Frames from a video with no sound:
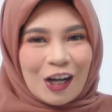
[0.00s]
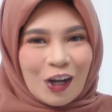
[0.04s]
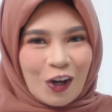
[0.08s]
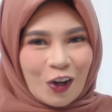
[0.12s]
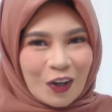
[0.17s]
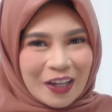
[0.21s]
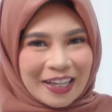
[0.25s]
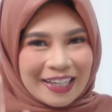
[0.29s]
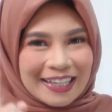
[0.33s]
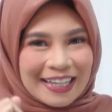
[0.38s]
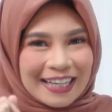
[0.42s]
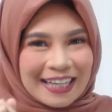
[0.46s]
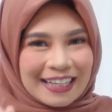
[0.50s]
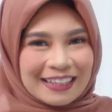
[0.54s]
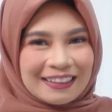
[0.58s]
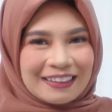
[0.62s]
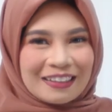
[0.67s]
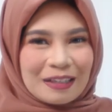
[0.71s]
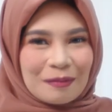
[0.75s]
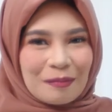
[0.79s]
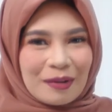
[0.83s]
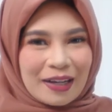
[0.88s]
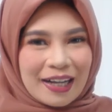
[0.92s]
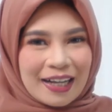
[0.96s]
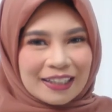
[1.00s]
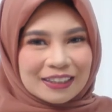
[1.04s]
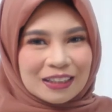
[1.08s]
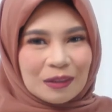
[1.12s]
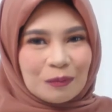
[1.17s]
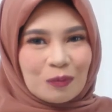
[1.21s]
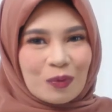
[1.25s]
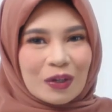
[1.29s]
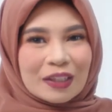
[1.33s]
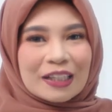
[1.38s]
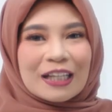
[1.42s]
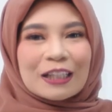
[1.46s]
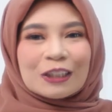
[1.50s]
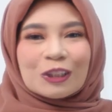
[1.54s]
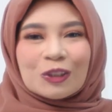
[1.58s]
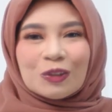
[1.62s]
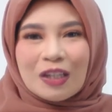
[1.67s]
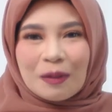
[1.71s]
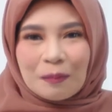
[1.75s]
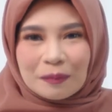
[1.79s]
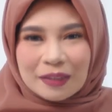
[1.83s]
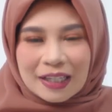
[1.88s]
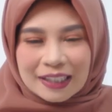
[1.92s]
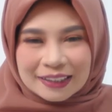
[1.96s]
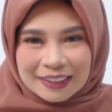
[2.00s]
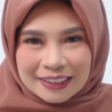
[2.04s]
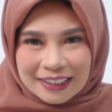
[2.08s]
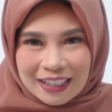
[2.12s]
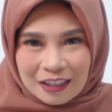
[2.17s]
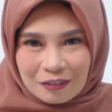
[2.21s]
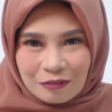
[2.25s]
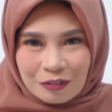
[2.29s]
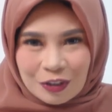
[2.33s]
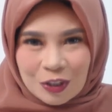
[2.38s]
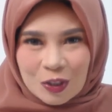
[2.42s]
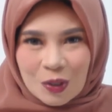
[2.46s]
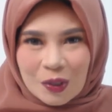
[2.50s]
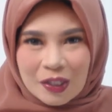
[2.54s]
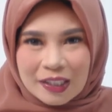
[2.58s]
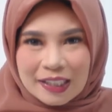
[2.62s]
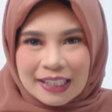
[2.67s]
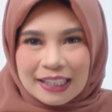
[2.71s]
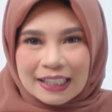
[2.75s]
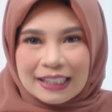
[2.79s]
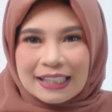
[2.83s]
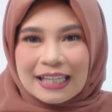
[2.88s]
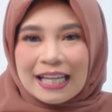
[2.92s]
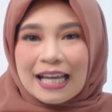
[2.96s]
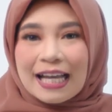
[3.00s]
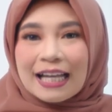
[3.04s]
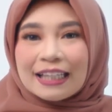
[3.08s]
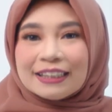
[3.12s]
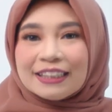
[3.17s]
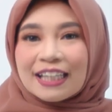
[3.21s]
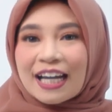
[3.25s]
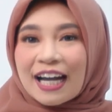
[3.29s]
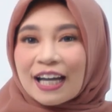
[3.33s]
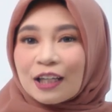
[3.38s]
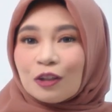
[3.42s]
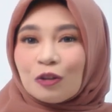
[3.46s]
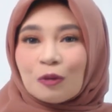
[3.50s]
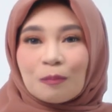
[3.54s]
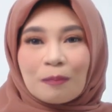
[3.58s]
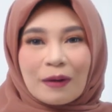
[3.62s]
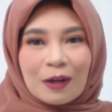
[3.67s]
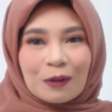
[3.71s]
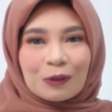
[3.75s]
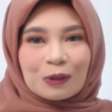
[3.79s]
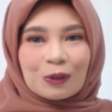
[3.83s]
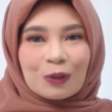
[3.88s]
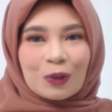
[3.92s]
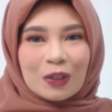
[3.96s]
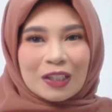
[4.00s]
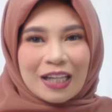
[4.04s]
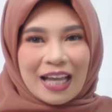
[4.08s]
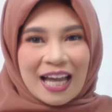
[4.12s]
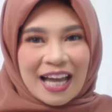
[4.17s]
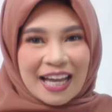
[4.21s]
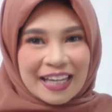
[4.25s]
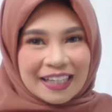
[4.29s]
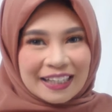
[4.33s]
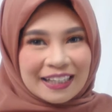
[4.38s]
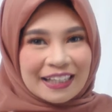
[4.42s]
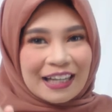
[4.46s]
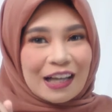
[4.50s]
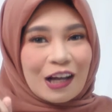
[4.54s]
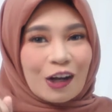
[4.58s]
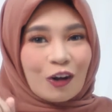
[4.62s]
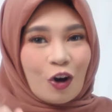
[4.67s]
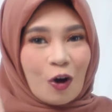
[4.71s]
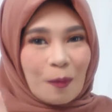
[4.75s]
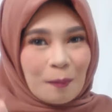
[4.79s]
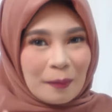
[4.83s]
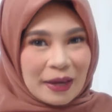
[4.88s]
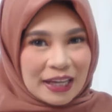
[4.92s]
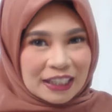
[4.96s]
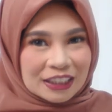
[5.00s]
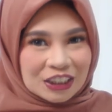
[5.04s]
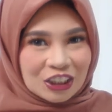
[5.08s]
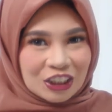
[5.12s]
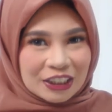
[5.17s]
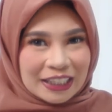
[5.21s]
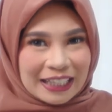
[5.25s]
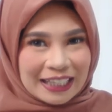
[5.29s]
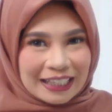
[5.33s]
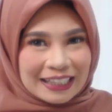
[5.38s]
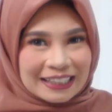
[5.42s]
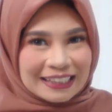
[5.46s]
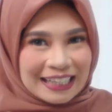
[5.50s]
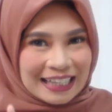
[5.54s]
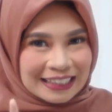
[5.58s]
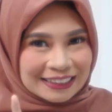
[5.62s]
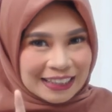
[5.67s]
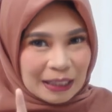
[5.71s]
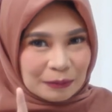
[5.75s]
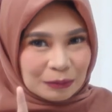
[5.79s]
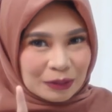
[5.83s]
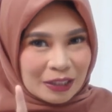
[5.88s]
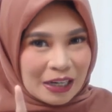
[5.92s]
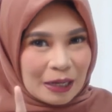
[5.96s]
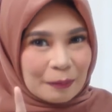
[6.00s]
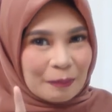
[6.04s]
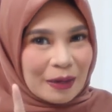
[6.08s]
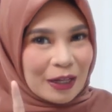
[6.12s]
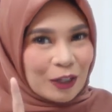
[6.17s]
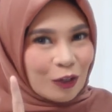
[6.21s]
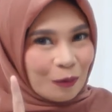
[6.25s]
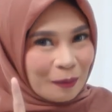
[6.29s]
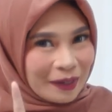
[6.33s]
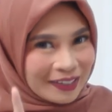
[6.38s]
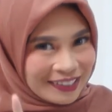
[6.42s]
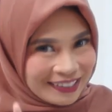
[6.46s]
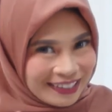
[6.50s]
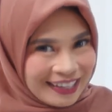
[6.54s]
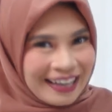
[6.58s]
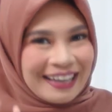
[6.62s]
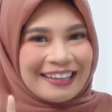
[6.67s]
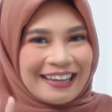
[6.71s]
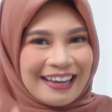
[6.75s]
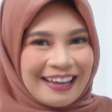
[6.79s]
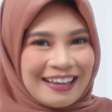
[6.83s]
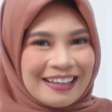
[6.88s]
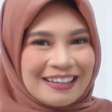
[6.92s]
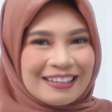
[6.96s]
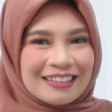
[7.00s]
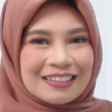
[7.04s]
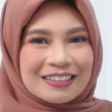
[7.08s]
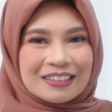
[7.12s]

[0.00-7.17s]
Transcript: Oke deh, terima kasih buat yang sudah menyaksikan video ini. Jangan lupa untuk like, comment, share, dan subscribe Alomedika ya.